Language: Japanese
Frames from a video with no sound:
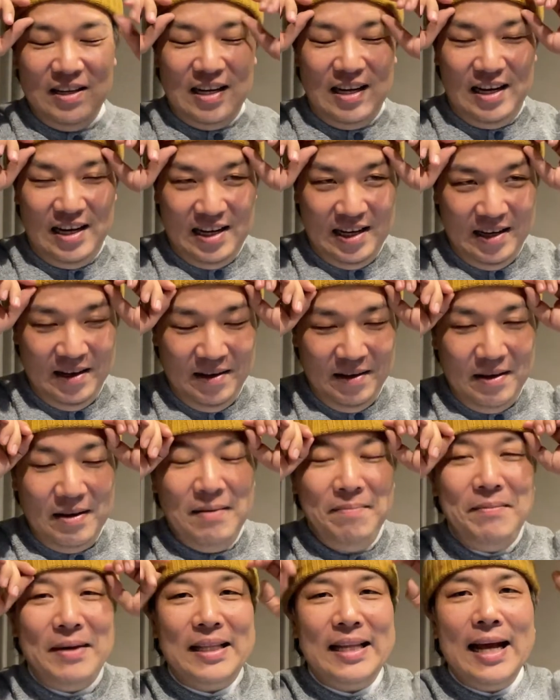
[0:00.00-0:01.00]
はい
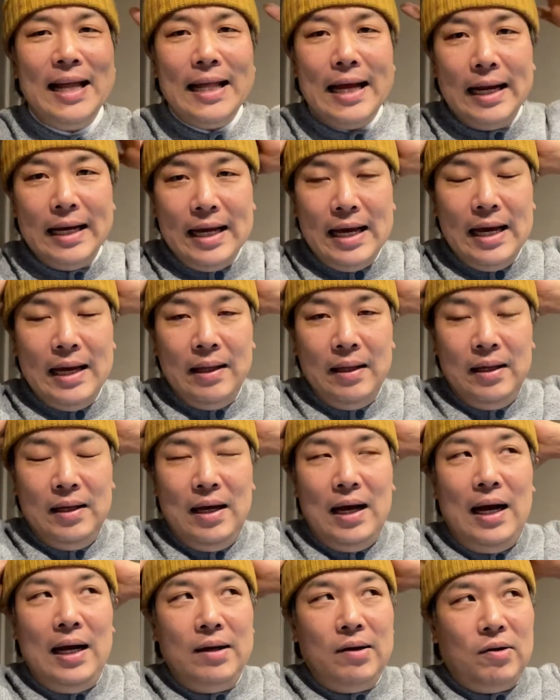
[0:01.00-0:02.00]
まあただね
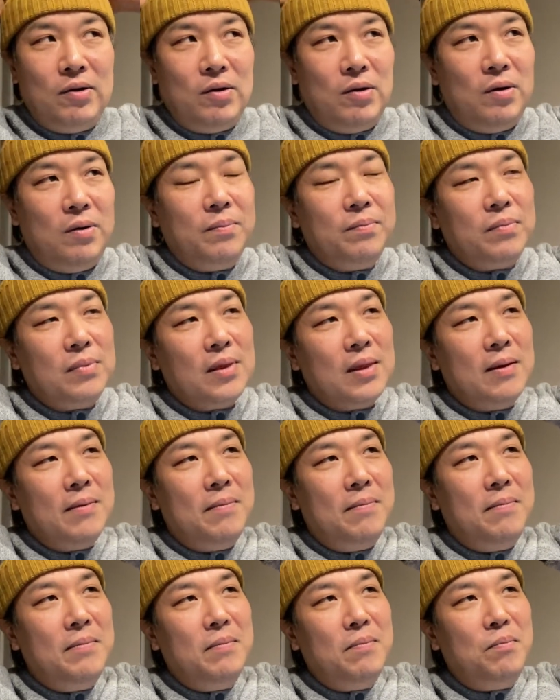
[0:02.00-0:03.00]
あの
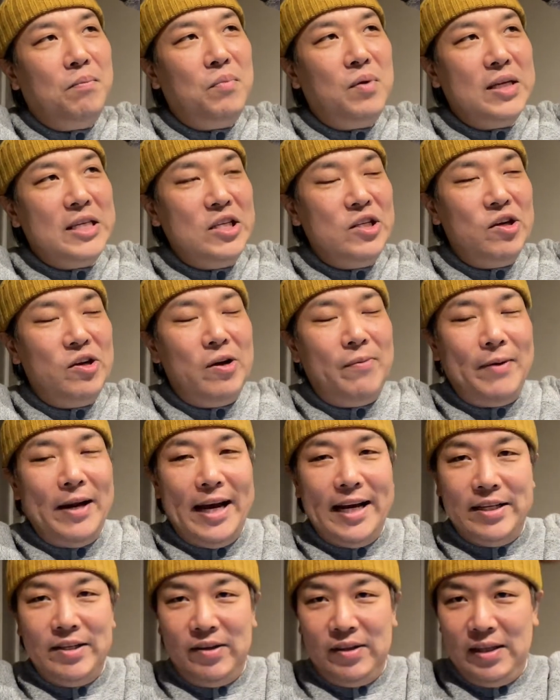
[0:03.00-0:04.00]
もう一生飲ま
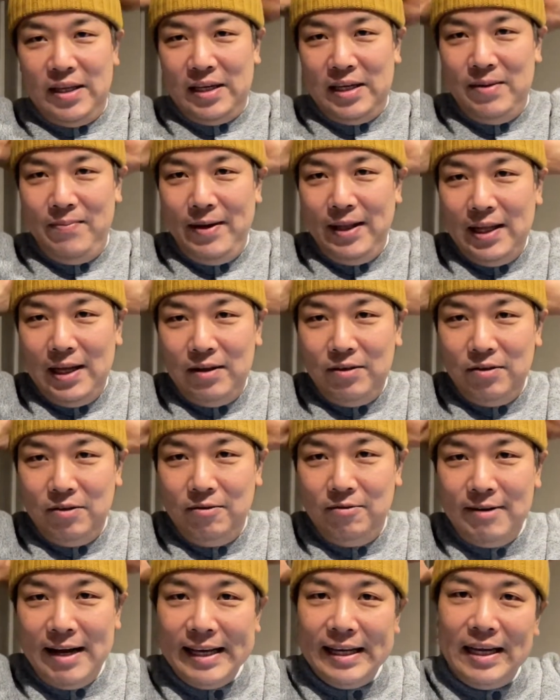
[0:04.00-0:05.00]
ないよって決めてる
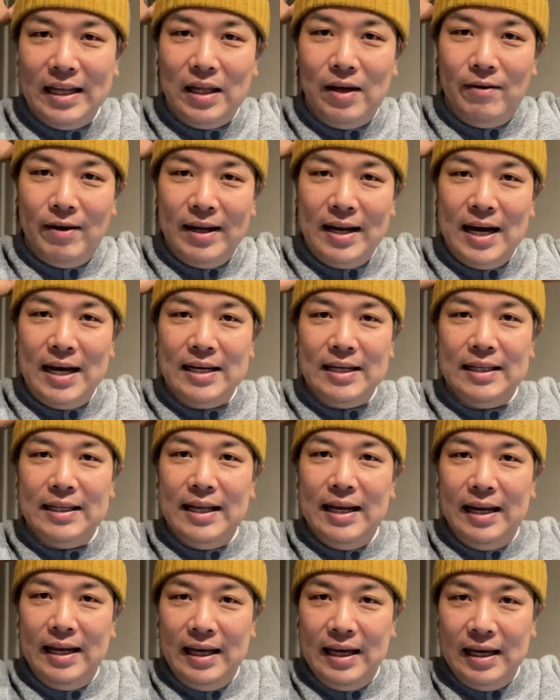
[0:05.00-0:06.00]
わけではないん
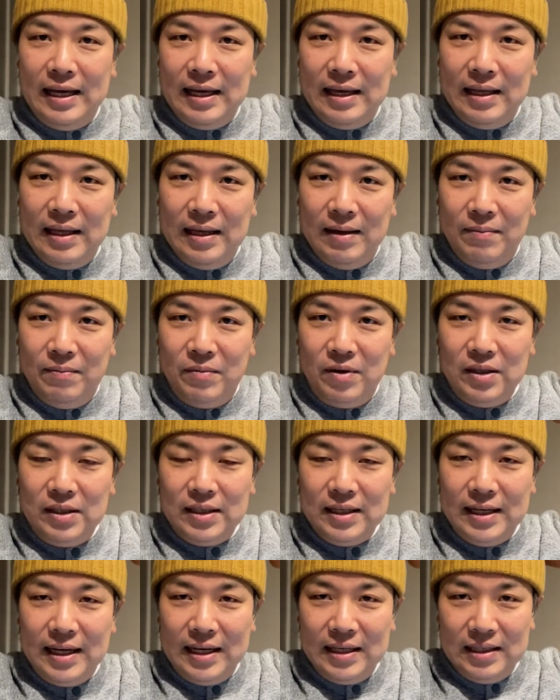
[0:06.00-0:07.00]
でねも
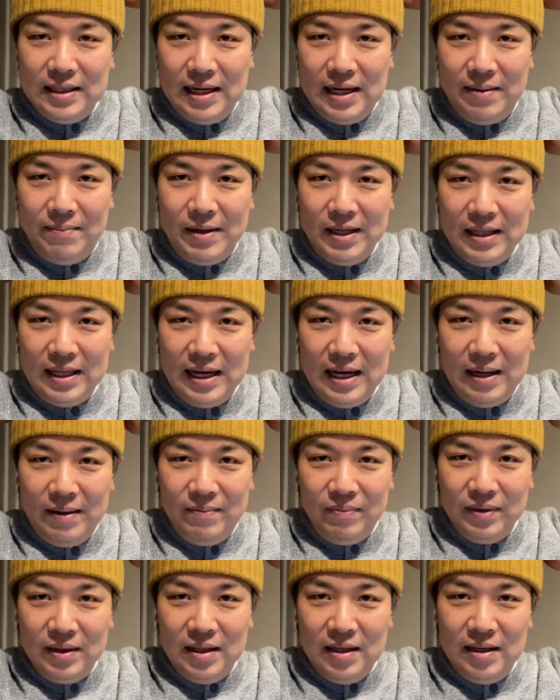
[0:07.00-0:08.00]
しかしたらまた
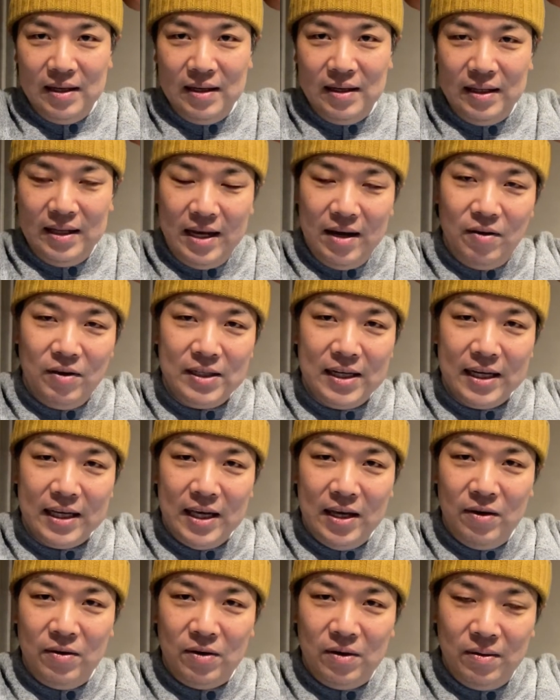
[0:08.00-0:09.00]
ねお
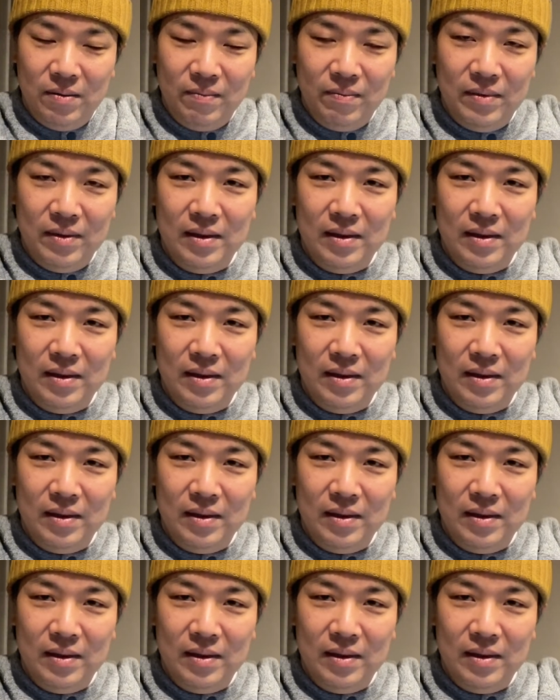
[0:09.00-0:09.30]
酒を